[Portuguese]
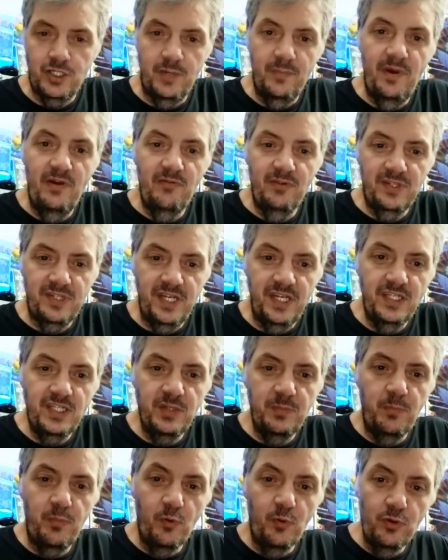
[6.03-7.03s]
Eu chamei vocês
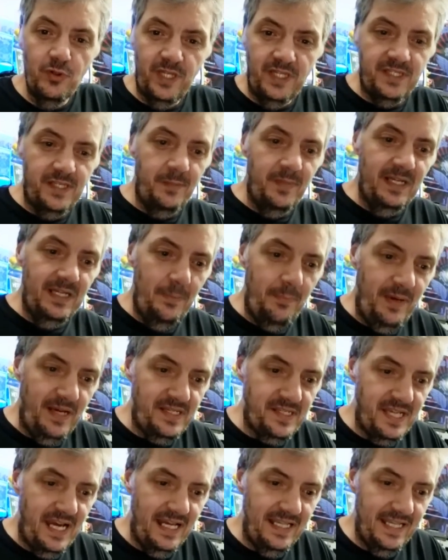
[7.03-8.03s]
de burro na semana
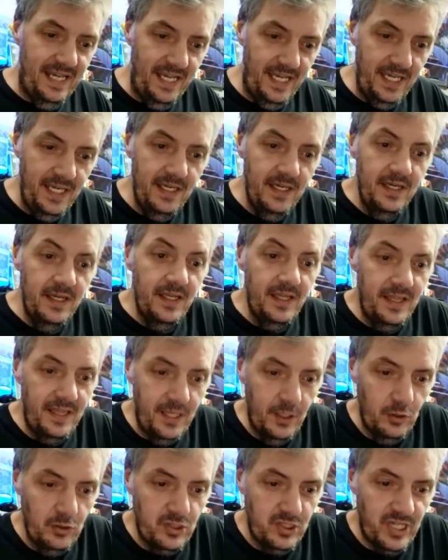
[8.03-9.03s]
passada aí.
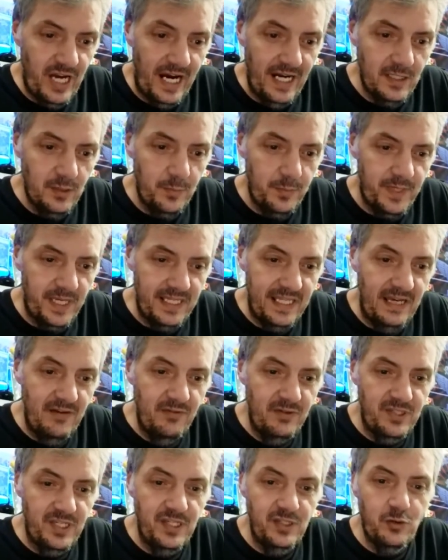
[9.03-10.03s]
Deu certo, porque daí
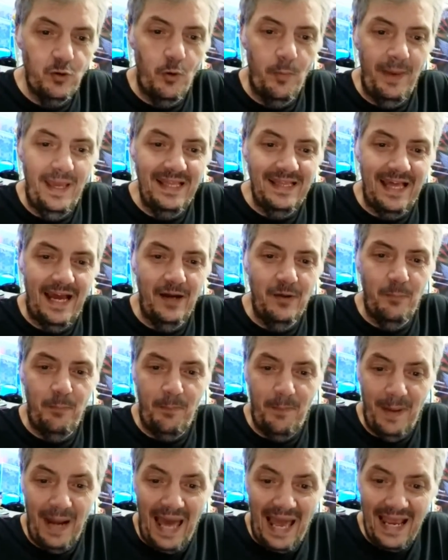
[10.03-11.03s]
vocês
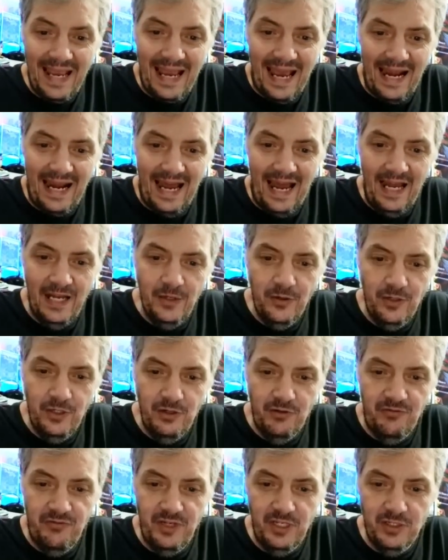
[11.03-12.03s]
comentaram pra caralho
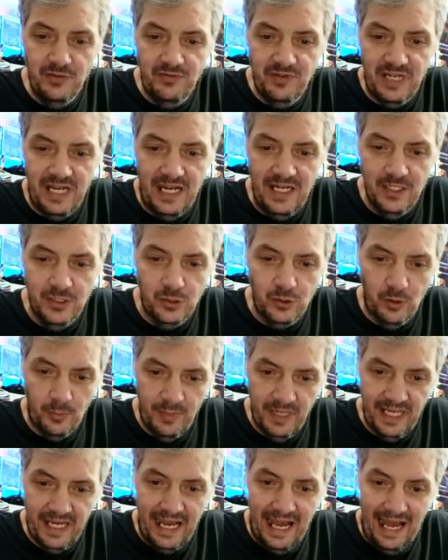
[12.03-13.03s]
e o vídeo viralizou.
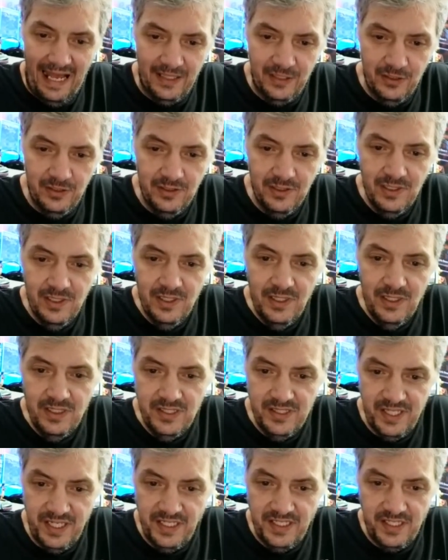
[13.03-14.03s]
Obrigado.
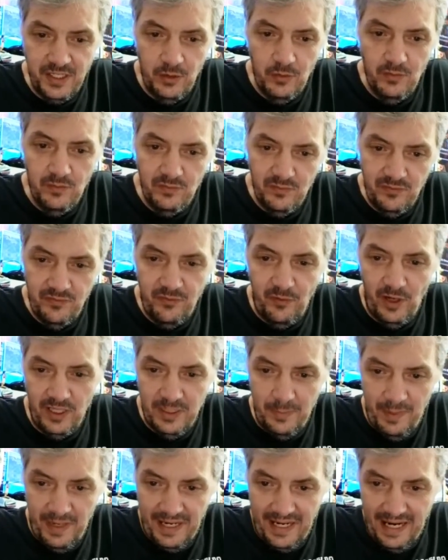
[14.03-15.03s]
Vocês são
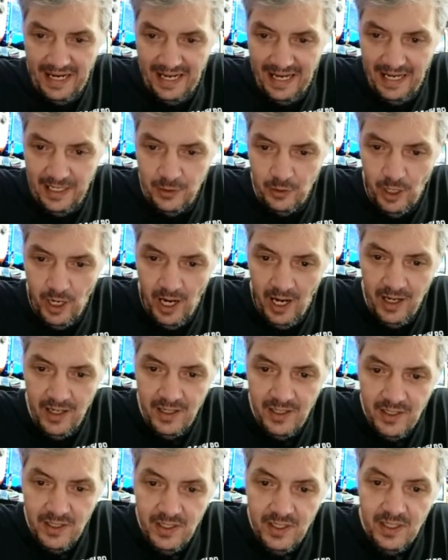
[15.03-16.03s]
foda pra caralho, ó.
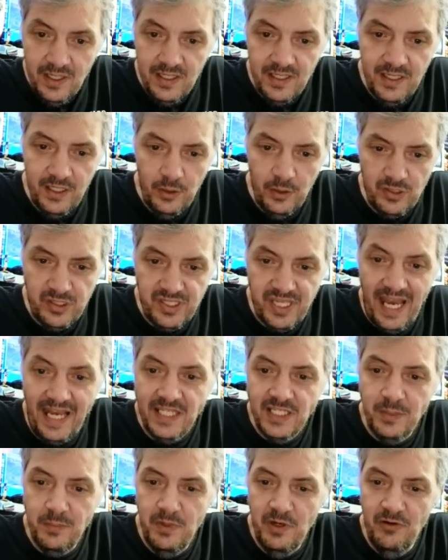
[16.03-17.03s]
Deu
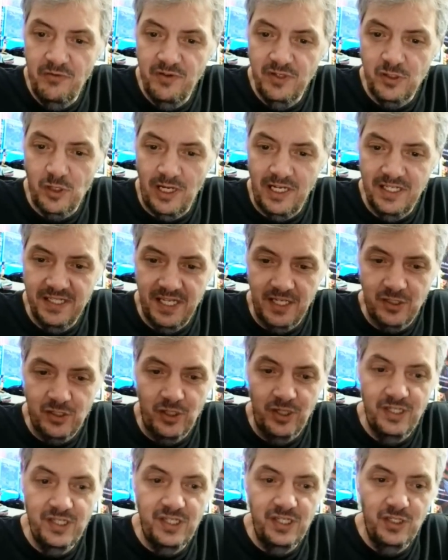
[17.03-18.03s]
7 mil
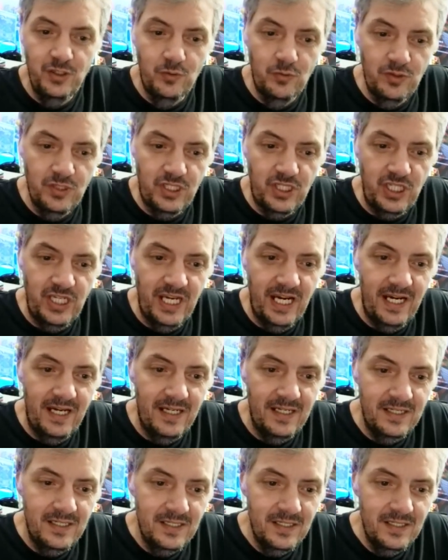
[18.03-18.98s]
visualizações em dia.